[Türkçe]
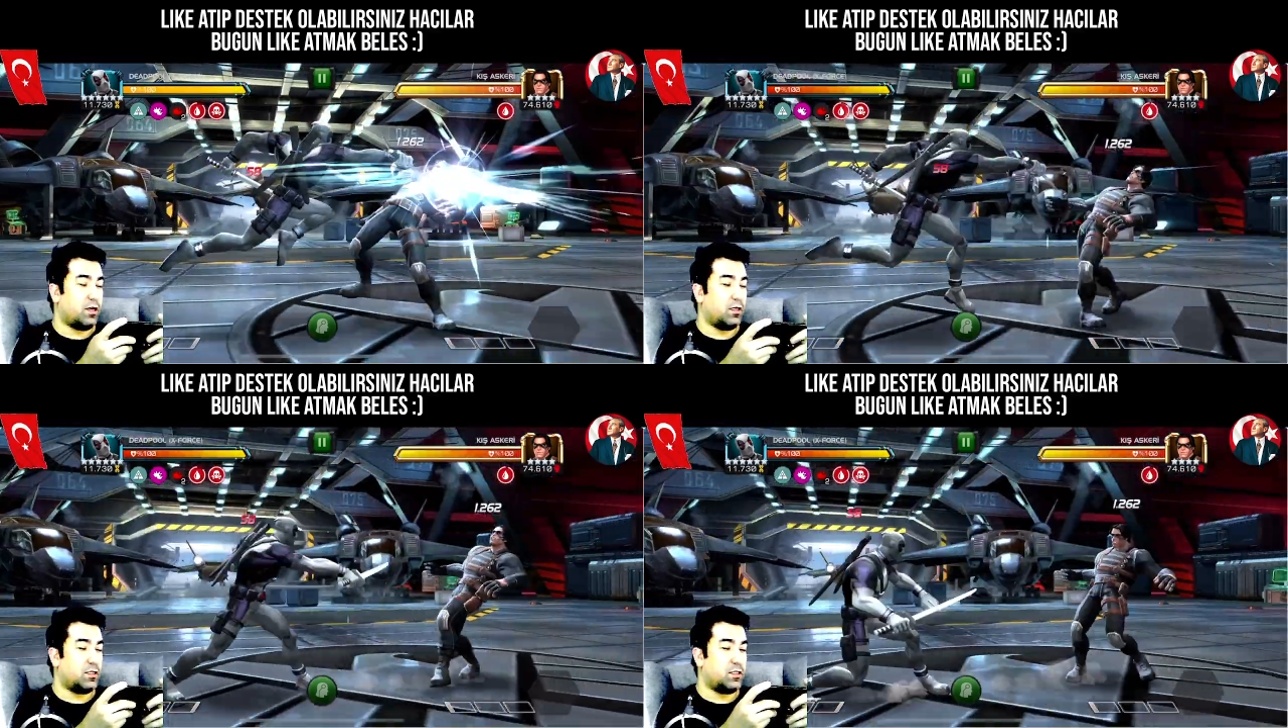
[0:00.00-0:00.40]

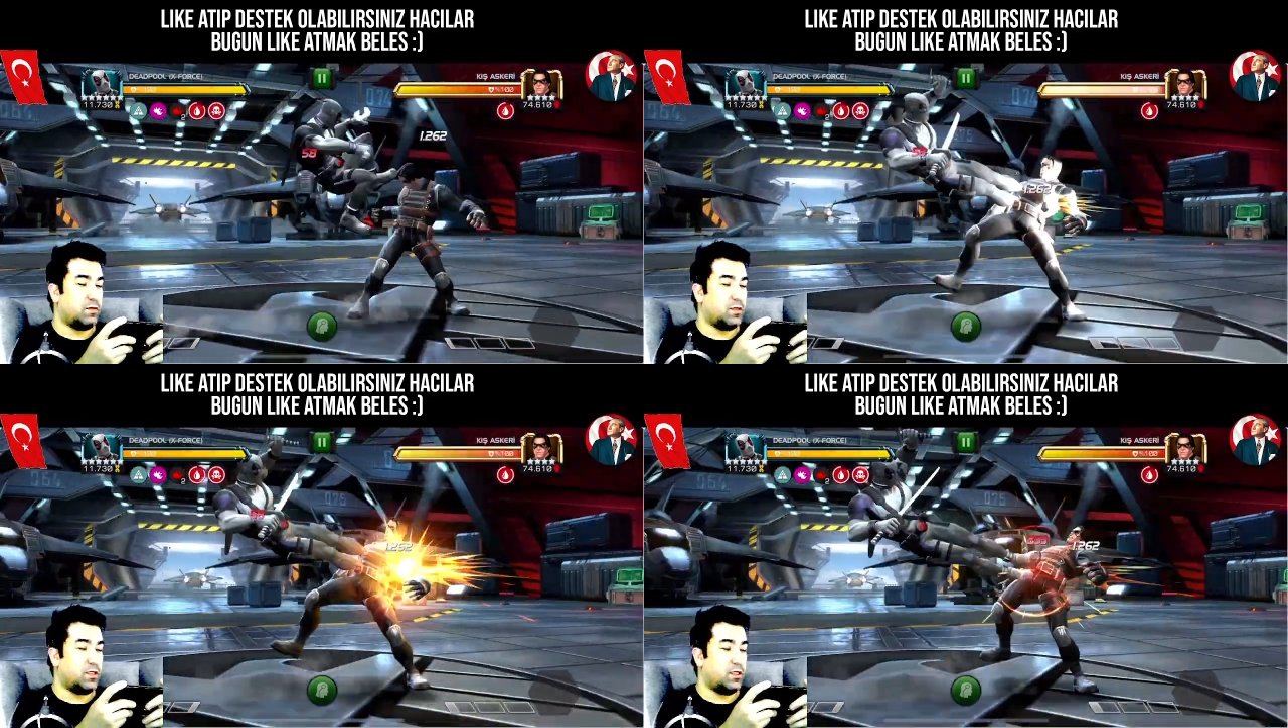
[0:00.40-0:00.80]

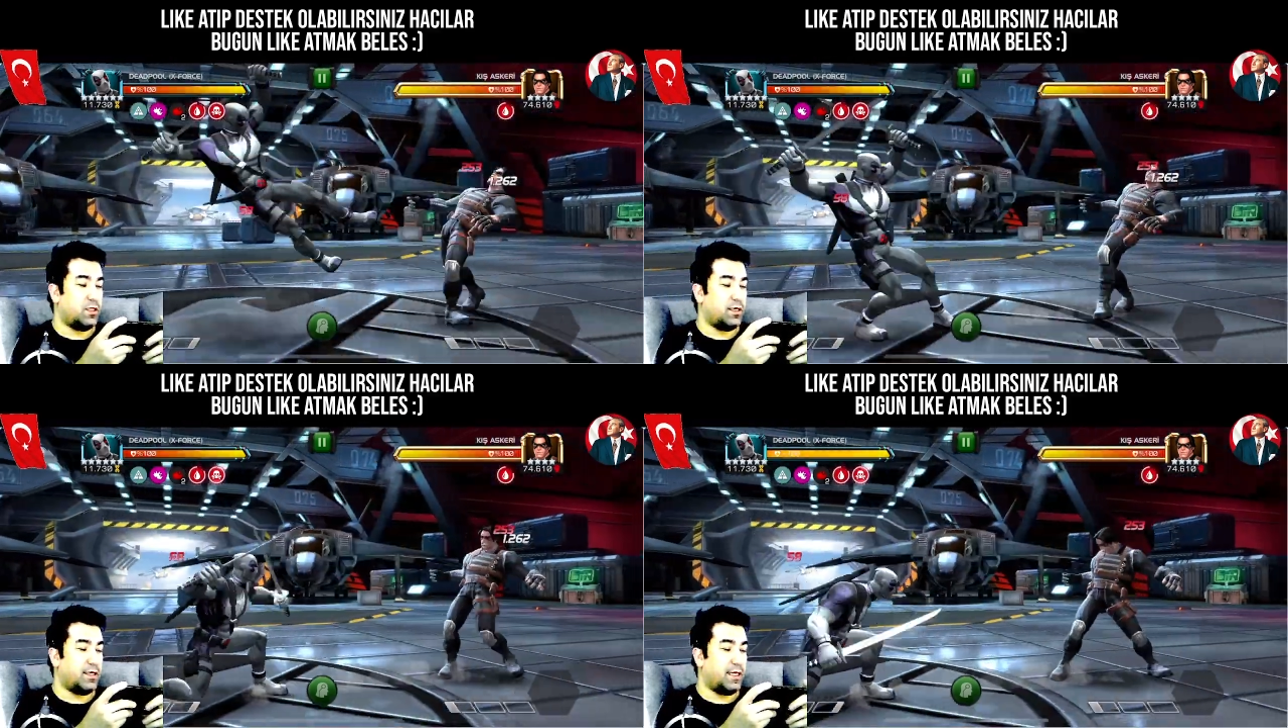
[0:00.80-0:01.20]
Şimdi
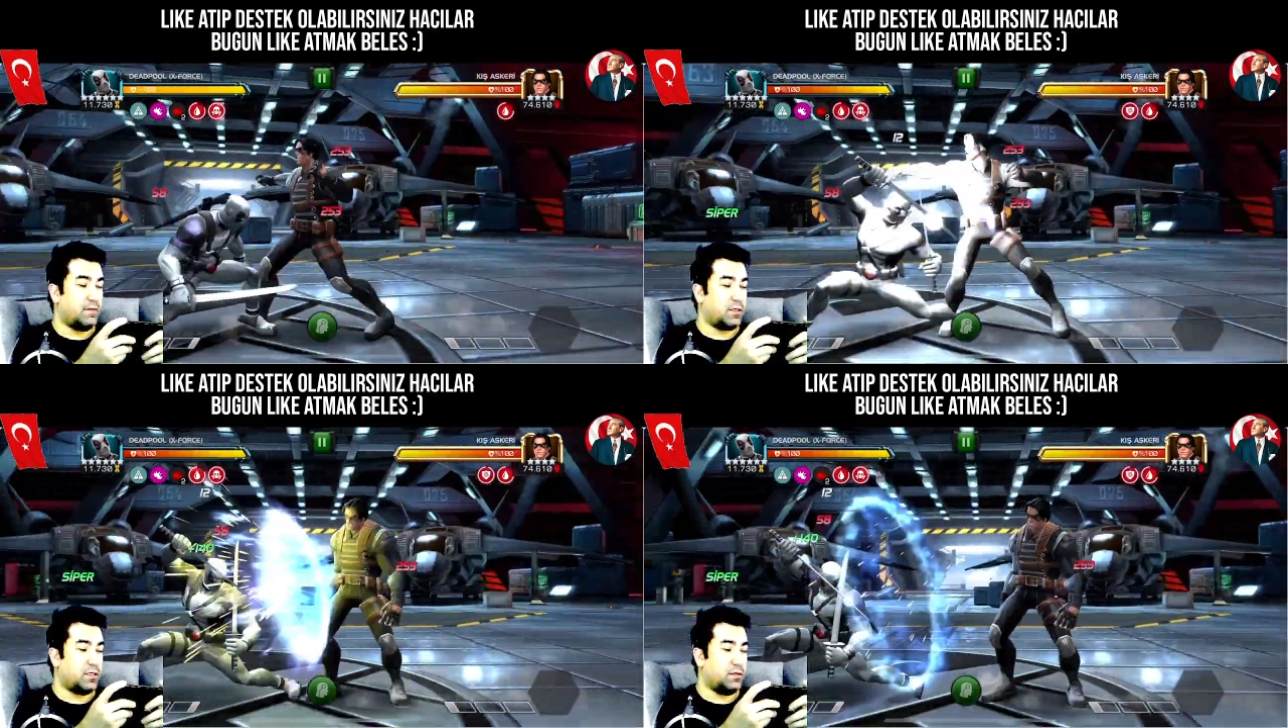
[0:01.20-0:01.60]
gel
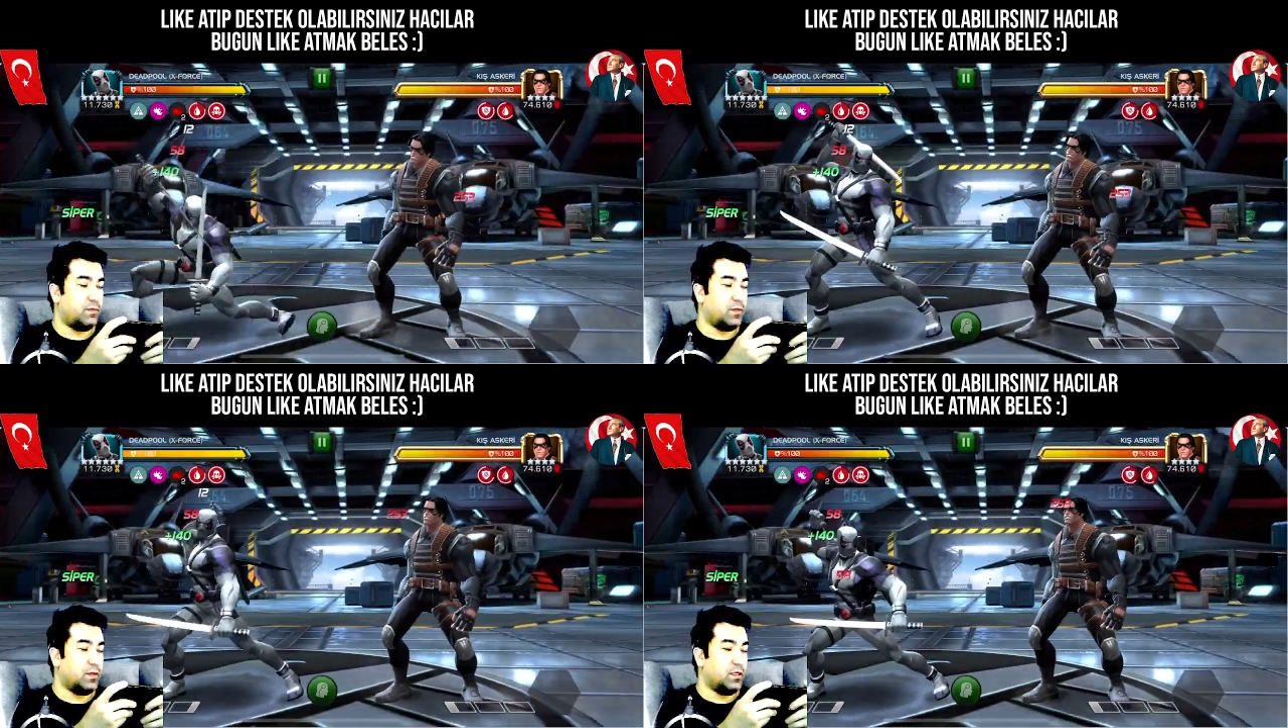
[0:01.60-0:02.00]
bakalım.
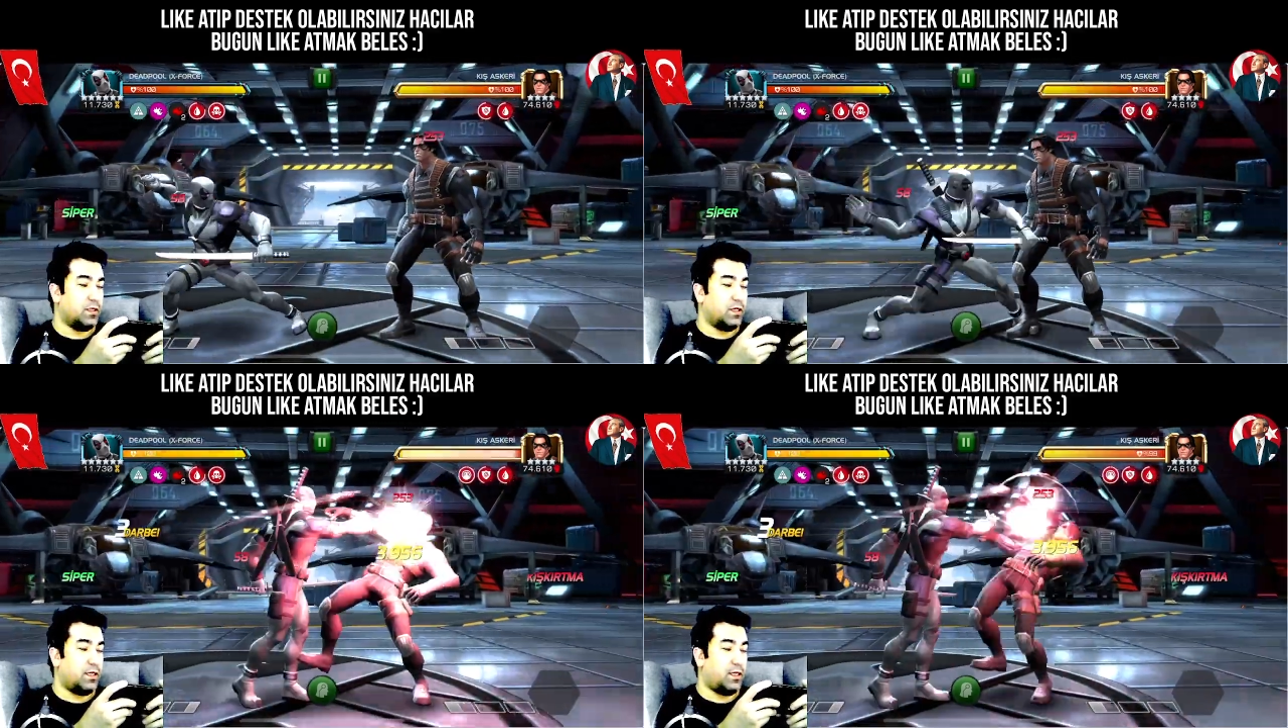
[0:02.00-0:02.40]

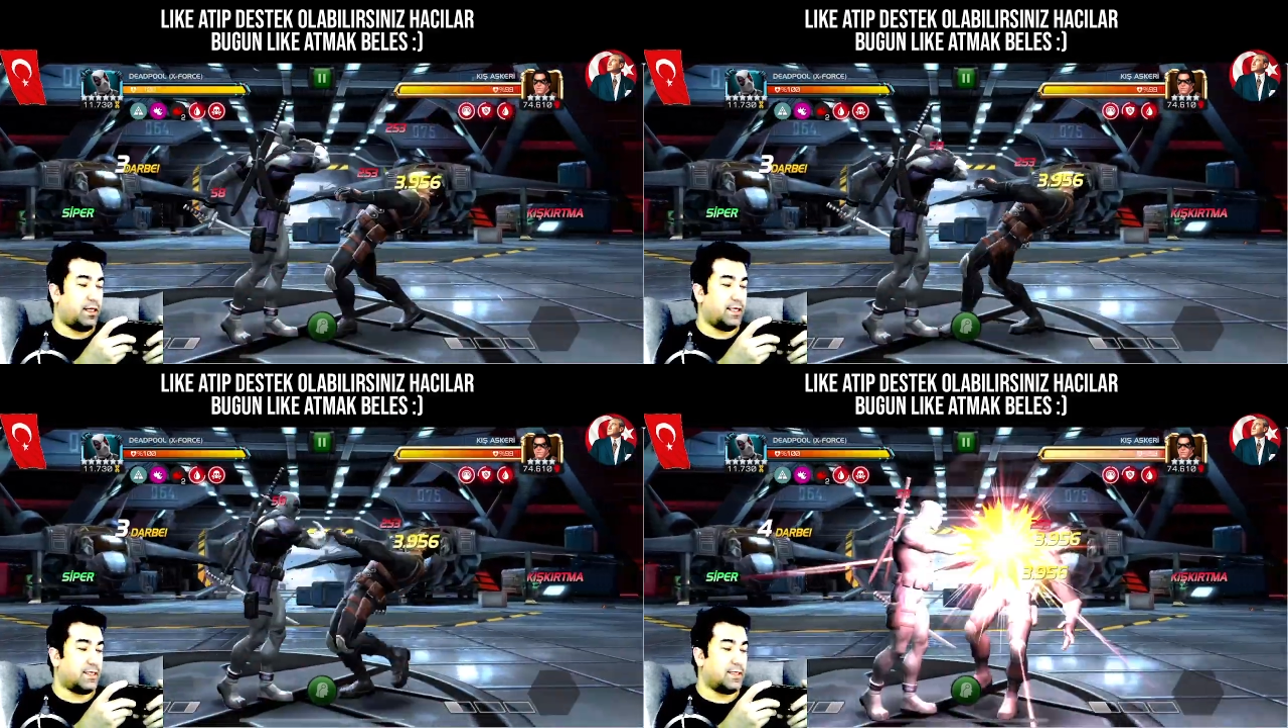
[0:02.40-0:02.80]

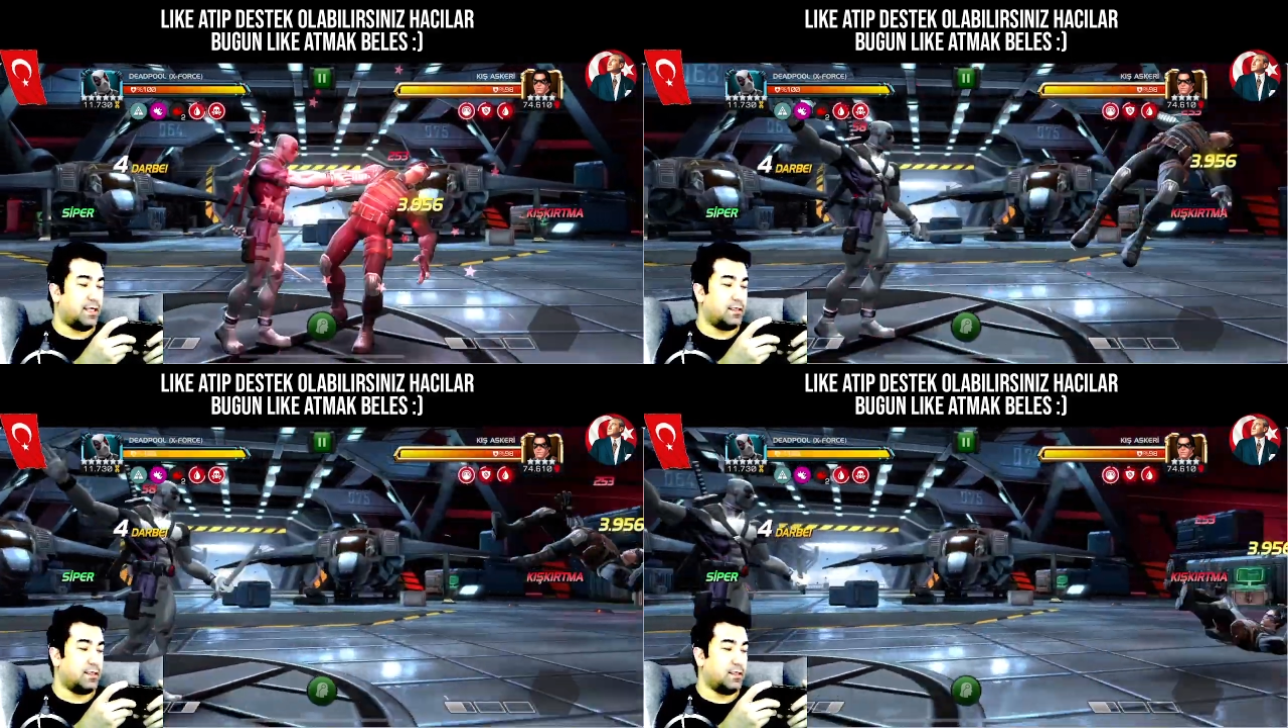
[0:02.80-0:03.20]
Ağır
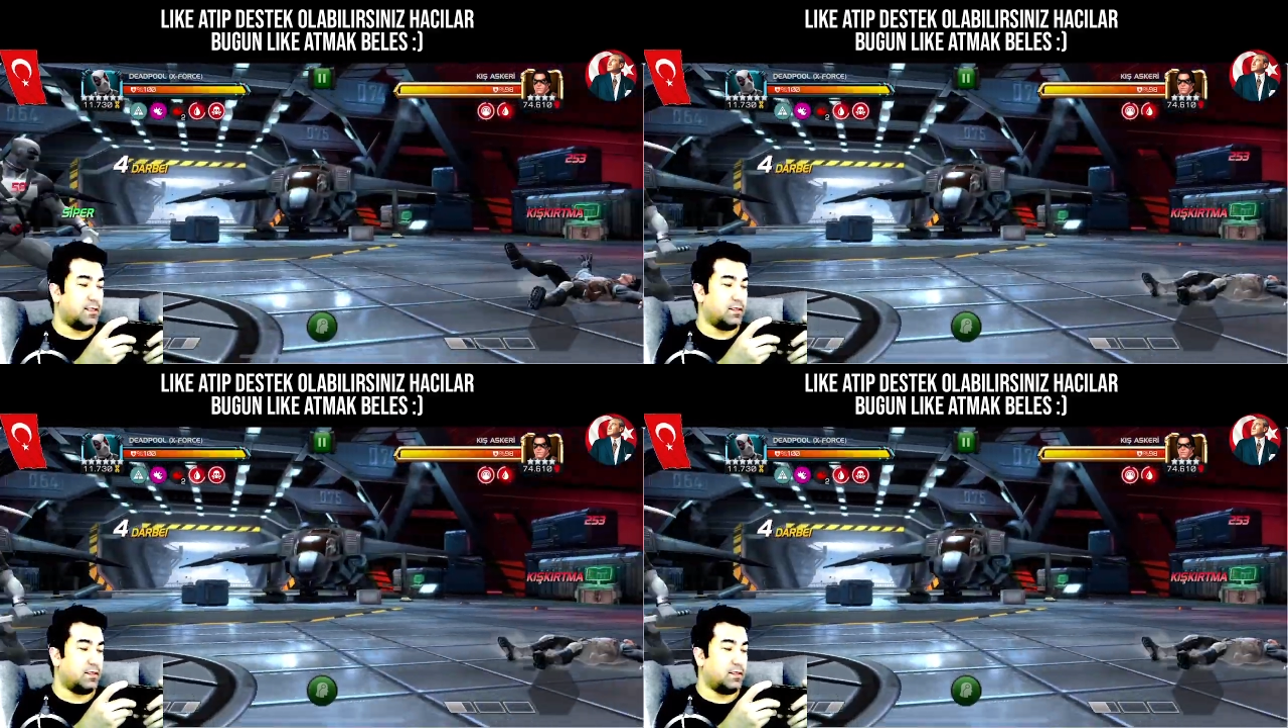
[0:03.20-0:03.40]
saldırı